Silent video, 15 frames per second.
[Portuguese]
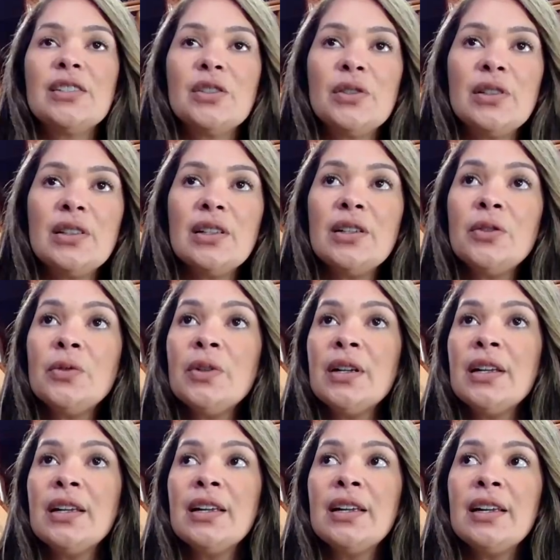Isso, então
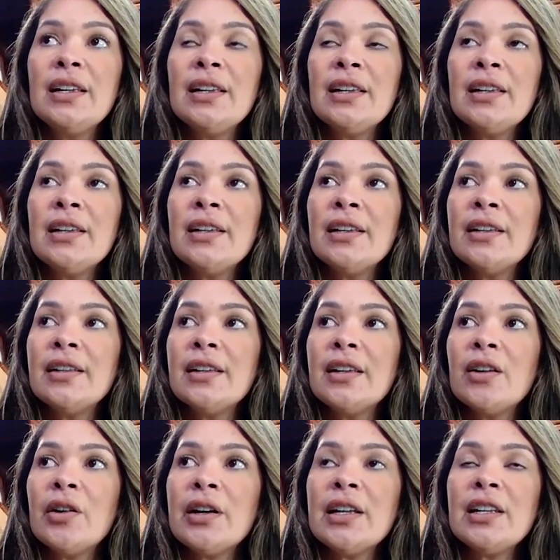é,
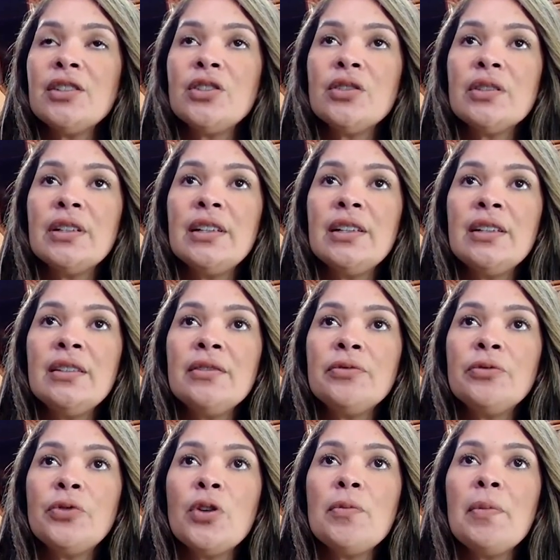eu acredito que
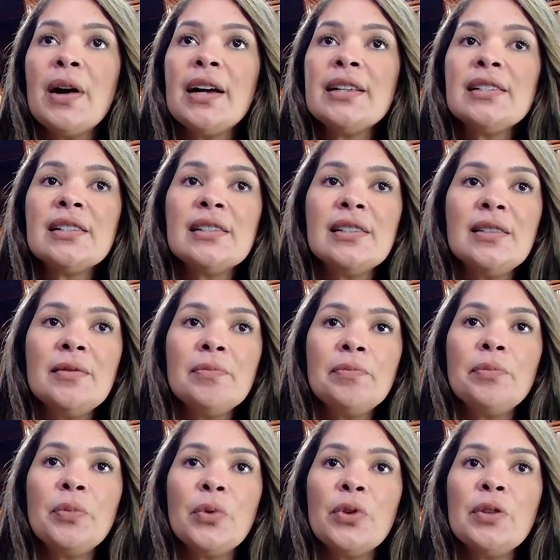foi mais assim
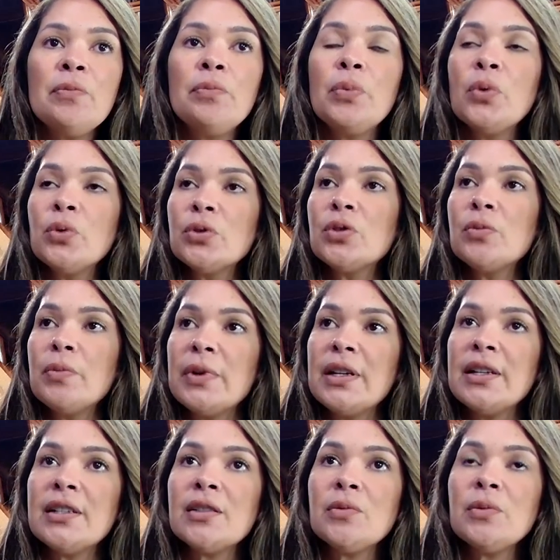por impulso
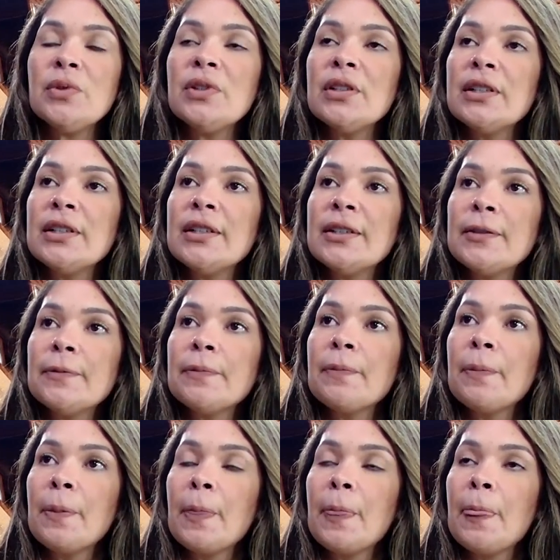mesmo.
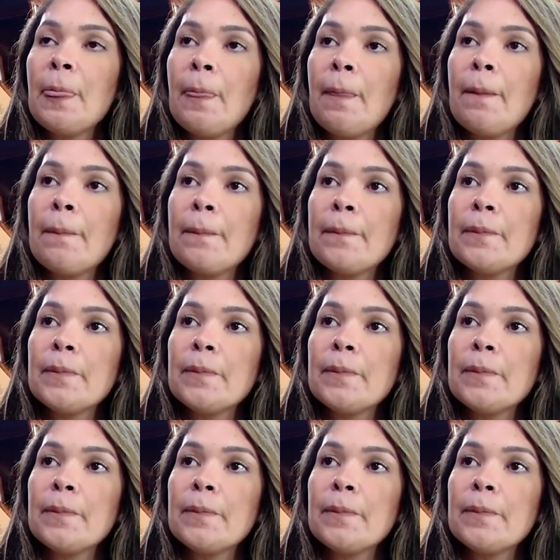Em compensação,